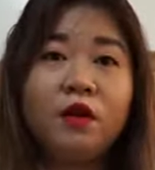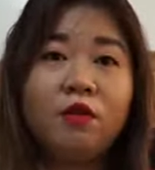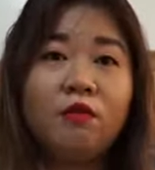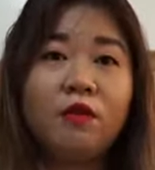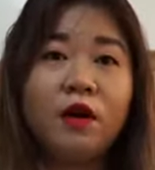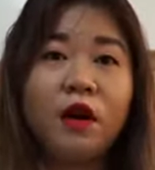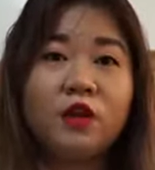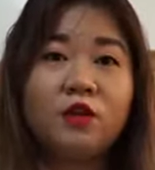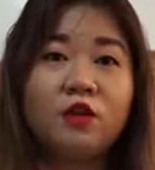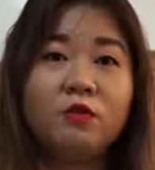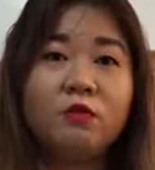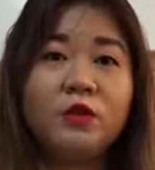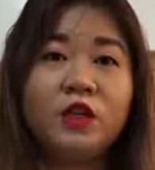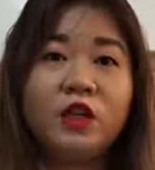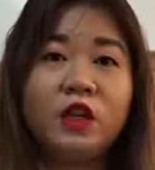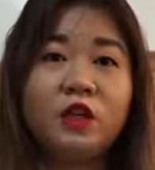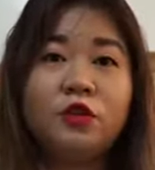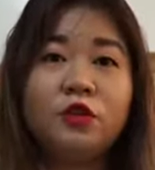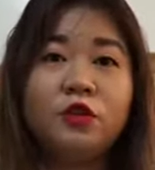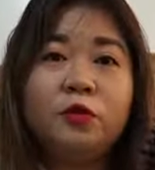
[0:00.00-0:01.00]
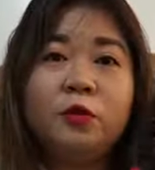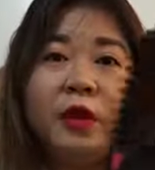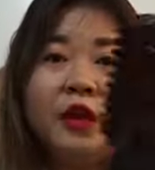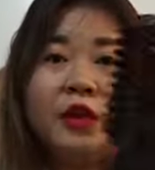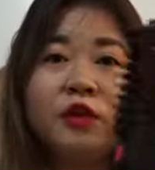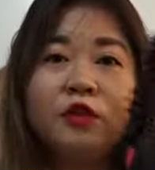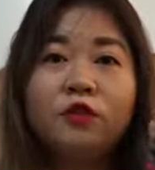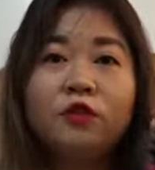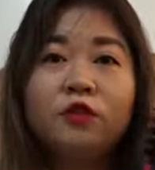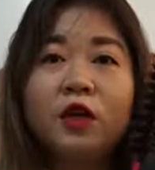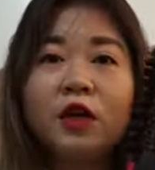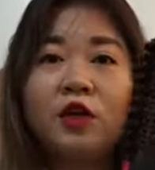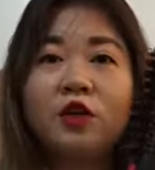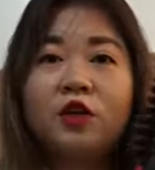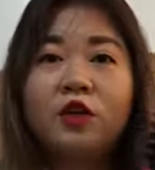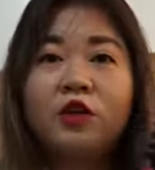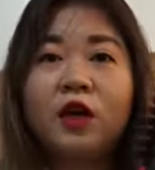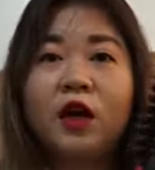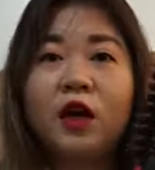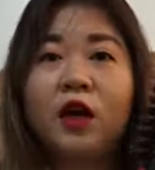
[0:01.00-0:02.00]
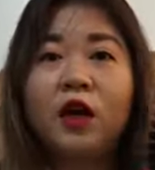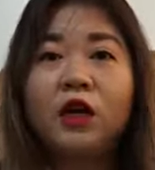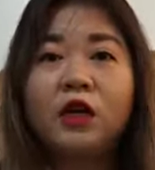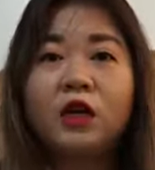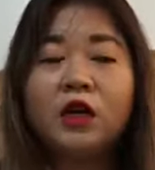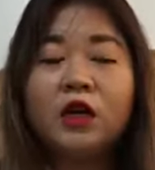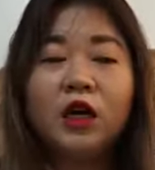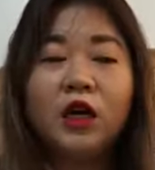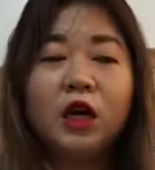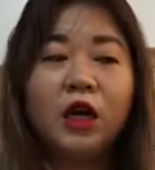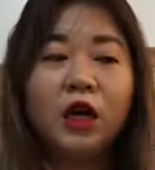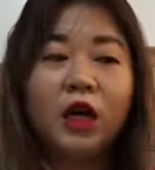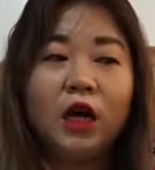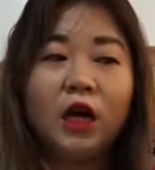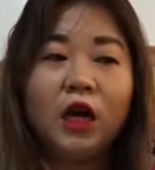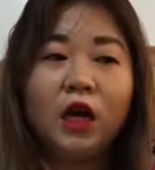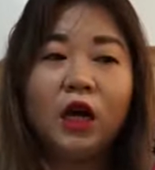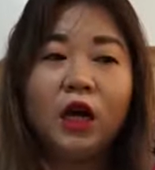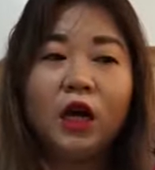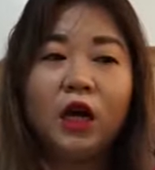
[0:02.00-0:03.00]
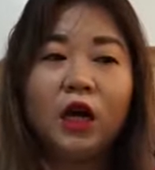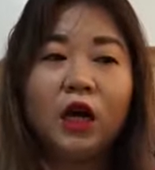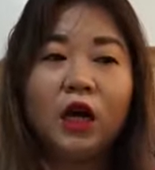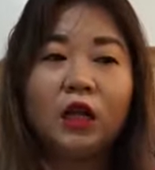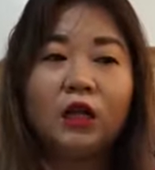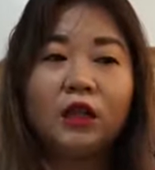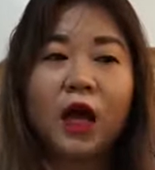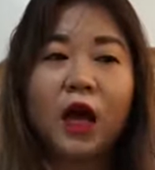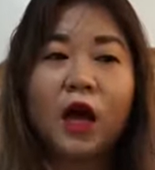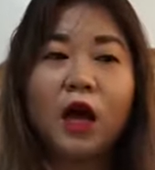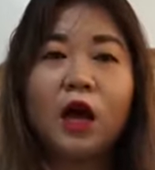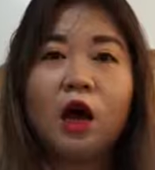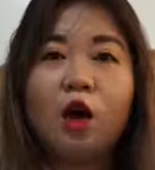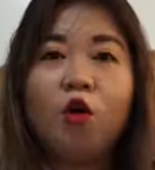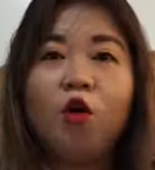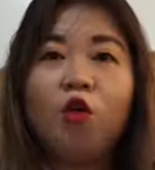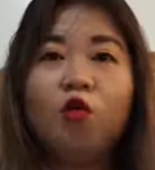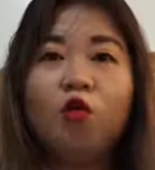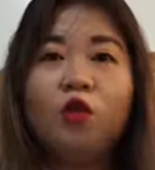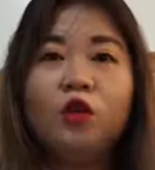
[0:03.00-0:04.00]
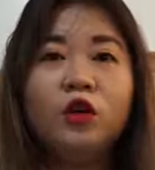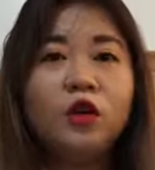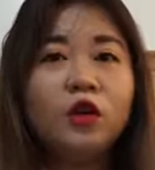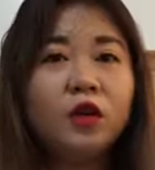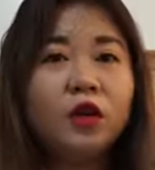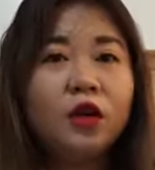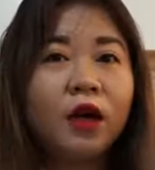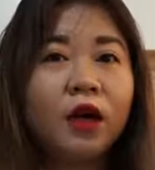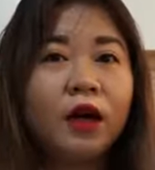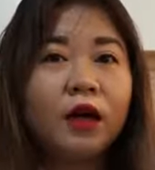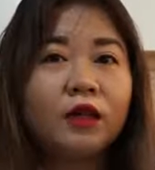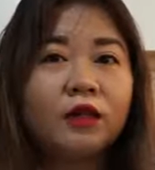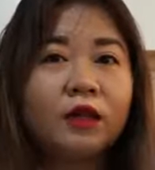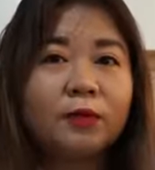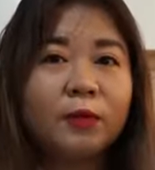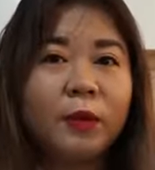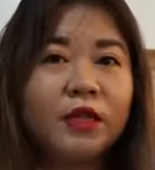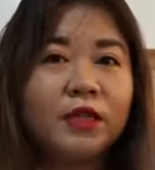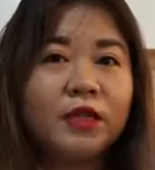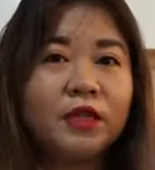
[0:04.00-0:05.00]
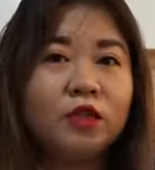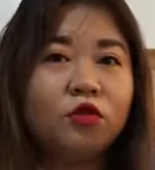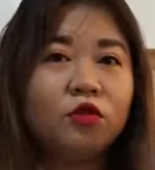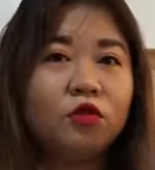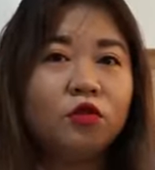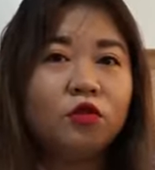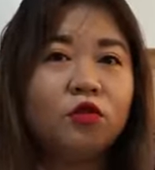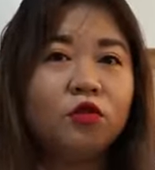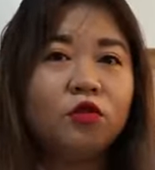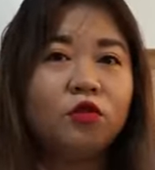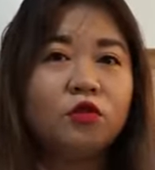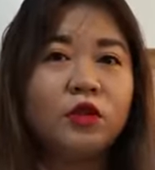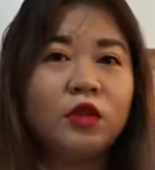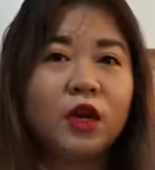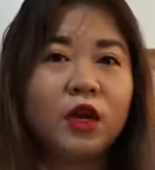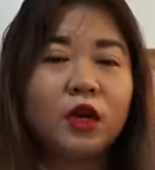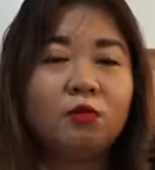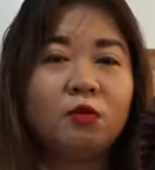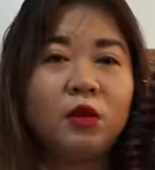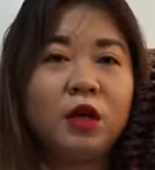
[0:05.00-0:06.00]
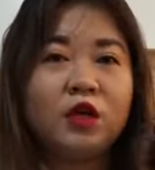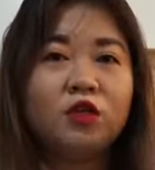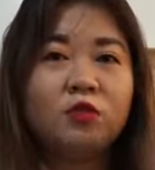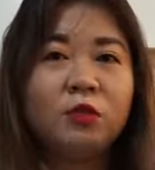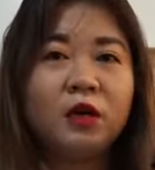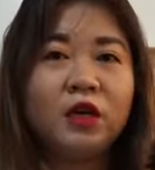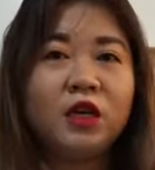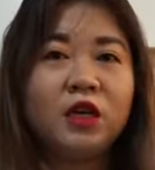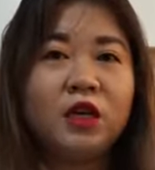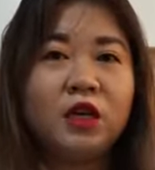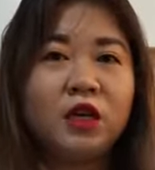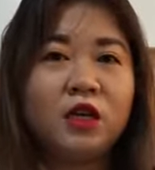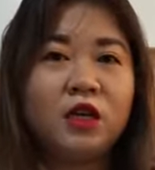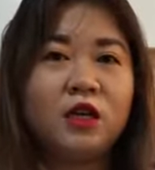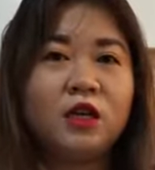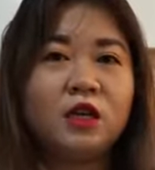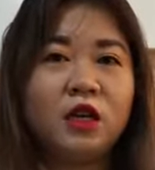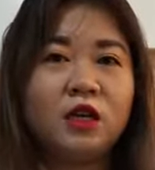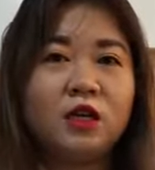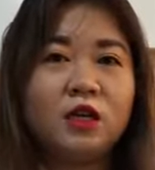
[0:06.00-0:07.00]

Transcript: Vacuum siya. So, medyo ano siya, uh, takaw at pansin yung tunog niya at medyo maingay siya.